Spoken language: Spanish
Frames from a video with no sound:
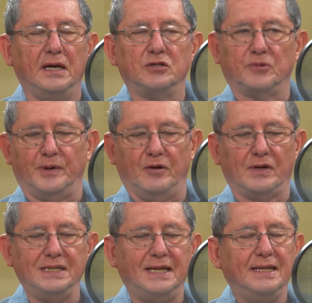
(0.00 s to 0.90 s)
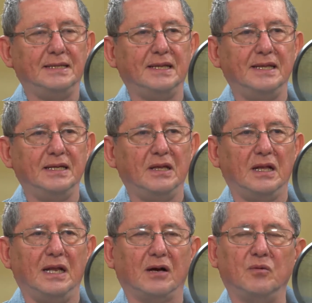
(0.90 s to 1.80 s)
Sobre lo que es la identidad,
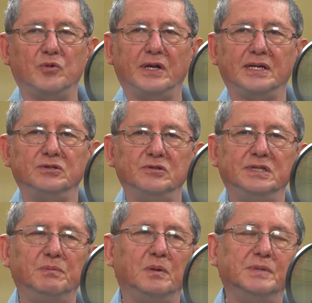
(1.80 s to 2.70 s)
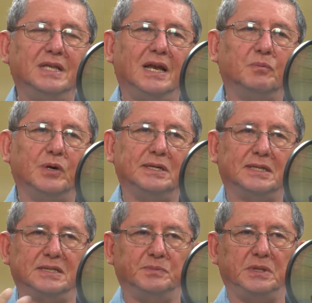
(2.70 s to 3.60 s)
la comunicación simplemente la puede
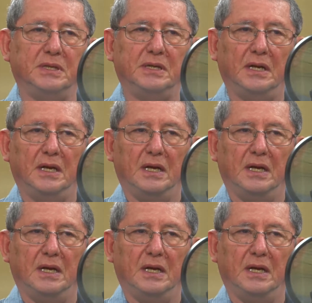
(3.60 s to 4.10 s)
transmitir.